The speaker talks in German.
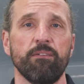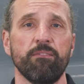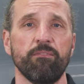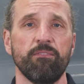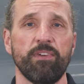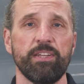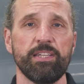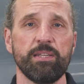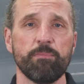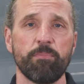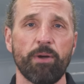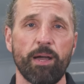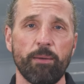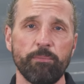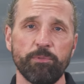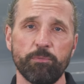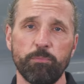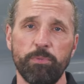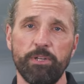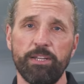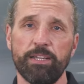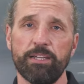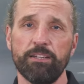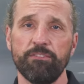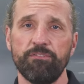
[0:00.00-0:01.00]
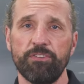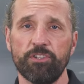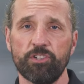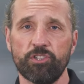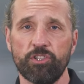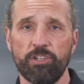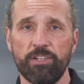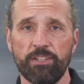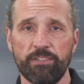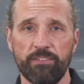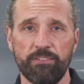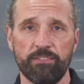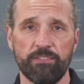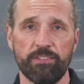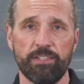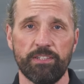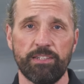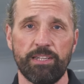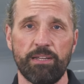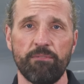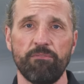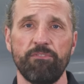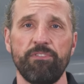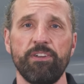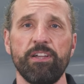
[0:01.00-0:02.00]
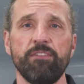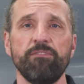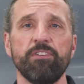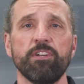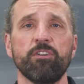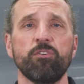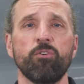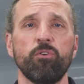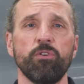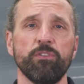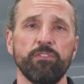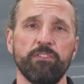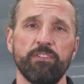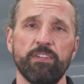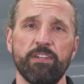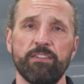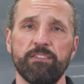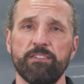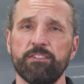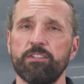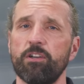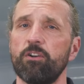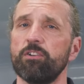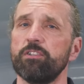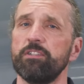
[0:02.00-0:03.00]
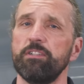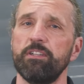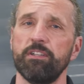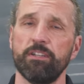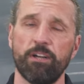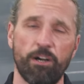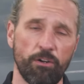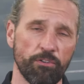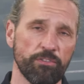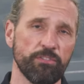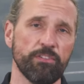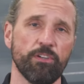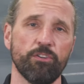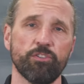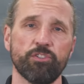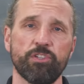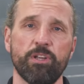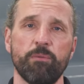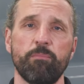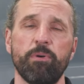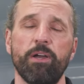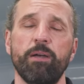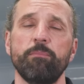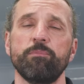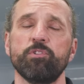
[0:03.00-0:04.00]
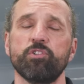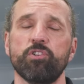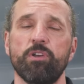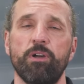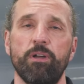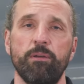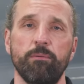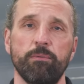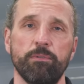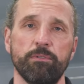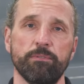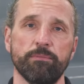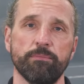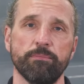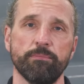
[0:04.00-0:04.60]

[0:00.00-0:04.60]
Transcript: Wenn die Bremsbelege verschlissen sind, empfehlen wir grundsätzlich auch den Austausch der Bremsscheibe.